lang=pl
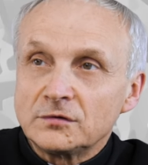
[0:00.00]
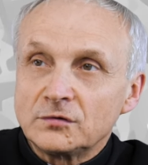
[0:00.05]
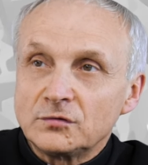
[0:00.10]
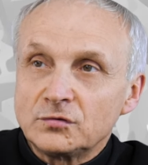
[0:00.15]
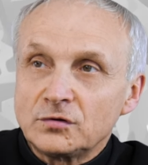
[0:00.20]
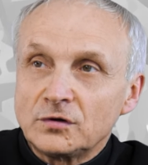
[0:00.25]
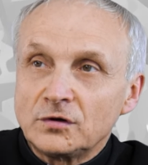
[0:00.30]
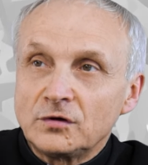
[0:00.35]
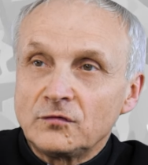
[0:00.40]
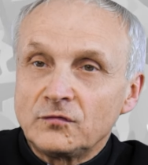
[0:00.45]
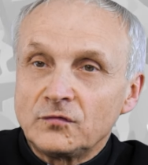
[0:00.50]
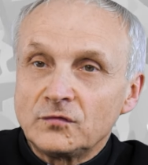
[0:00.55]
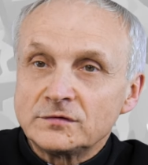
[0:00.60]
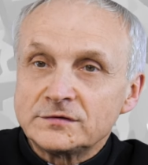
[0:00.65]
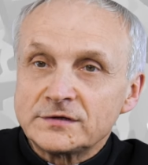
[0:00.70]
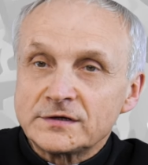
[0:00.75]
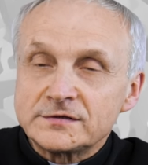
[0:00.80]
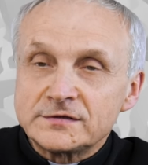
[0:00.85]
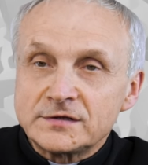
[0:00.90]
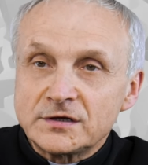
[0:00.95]
którego
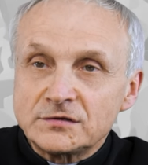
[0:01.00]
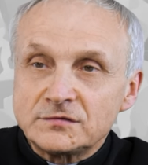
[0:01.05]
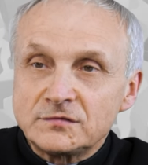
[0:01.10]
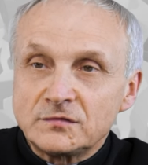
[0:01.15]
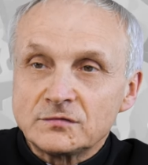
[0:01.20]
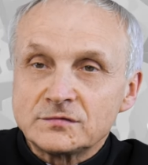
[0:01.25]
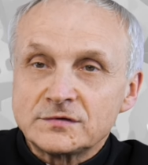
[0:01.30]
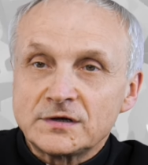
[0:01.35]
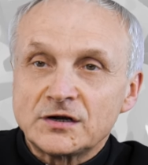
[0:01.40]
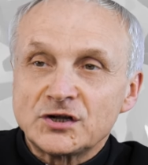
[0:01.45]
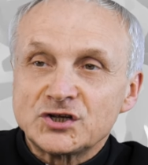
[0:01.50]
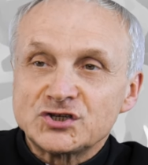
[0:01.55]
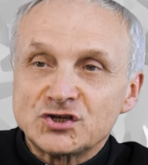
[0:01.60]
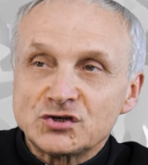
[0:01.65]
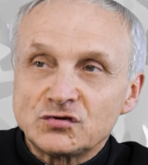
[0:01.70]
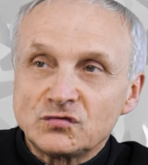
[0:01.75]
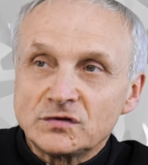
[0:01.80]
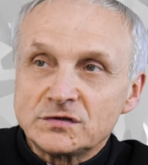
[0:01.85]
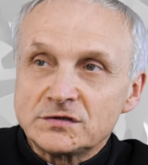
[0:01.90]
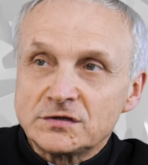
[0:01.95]
funkcja jest też związana
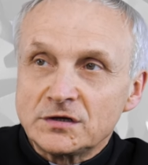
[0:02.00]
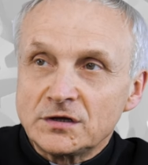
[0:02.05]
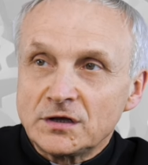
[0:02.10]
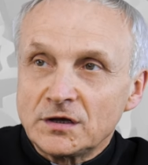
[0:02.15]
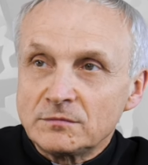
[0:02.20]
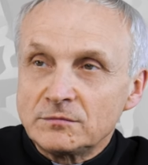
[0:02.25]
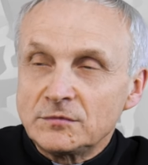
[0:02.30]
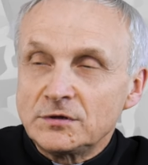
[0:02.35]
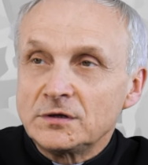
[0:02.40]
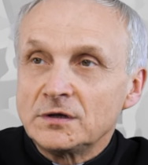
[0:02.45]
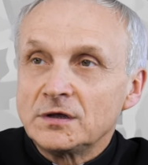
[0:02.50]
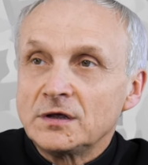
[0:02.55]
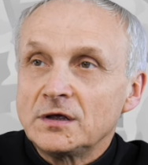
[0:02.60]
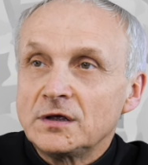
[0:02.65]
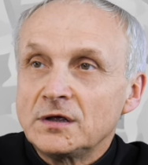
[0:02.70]
ze święceniami